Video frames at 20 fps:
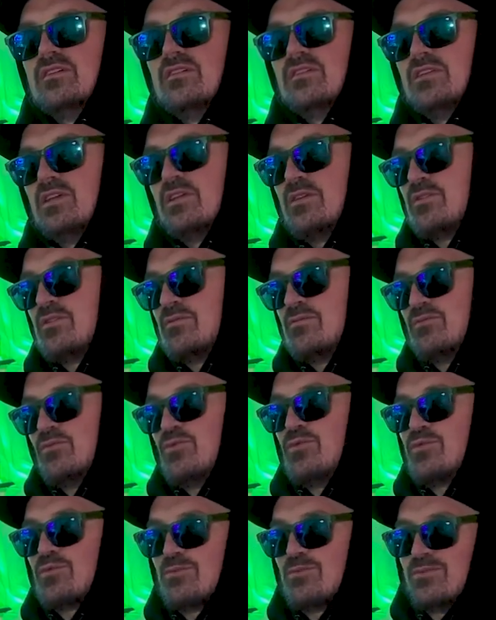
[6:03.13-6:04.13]
Я, ну,
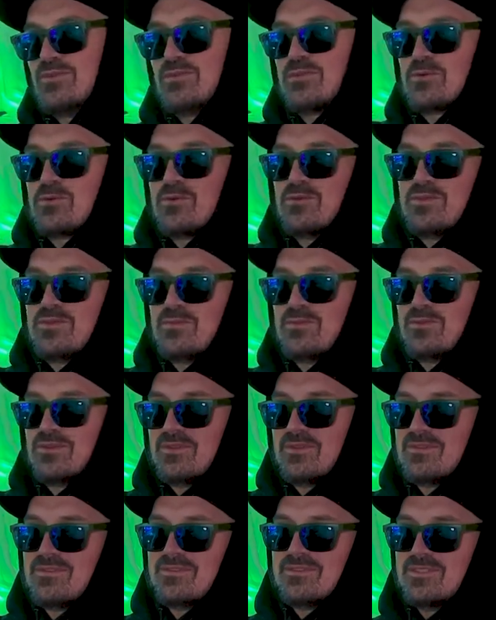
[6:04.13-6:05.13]
еще был такой,
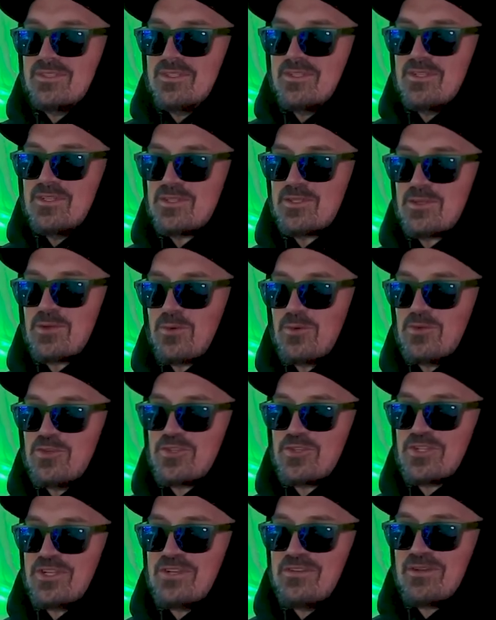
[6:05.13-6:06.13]
типа, сырой
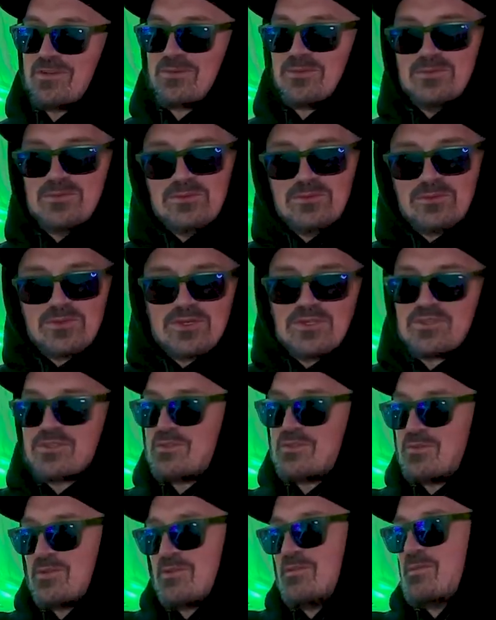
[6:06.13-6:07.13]
человек, думаю, ну,
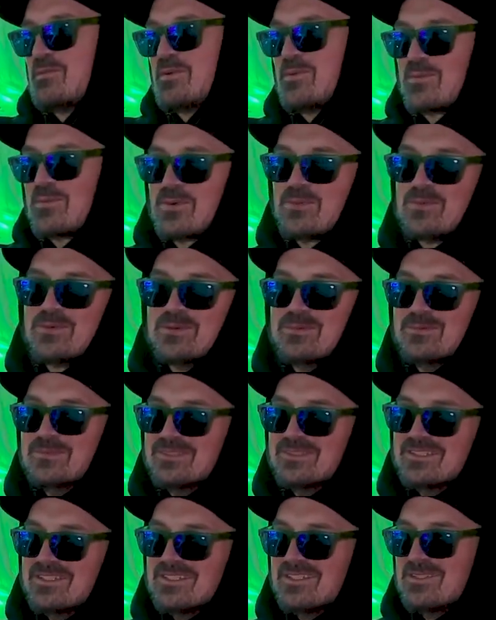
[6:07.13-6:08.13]
конечно, давай попробуем.
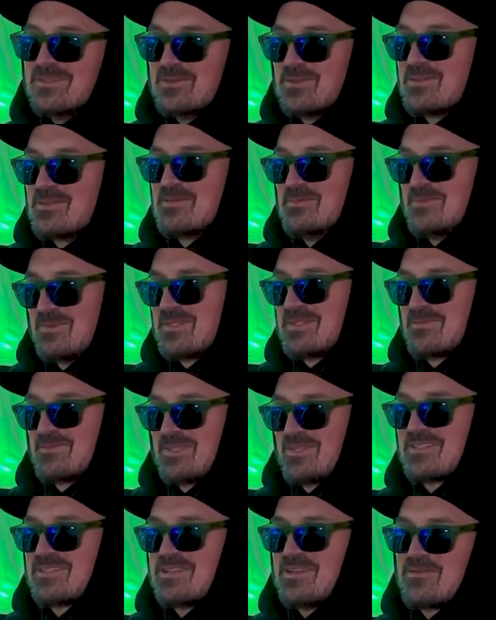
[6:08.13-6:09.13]
То есть,
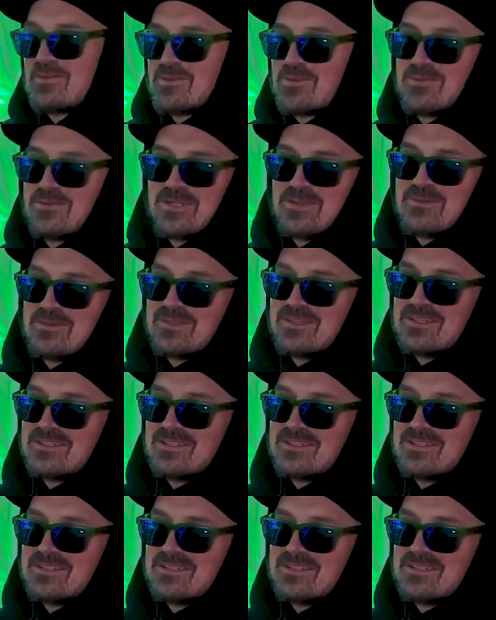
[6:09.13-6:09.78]
представь в то время,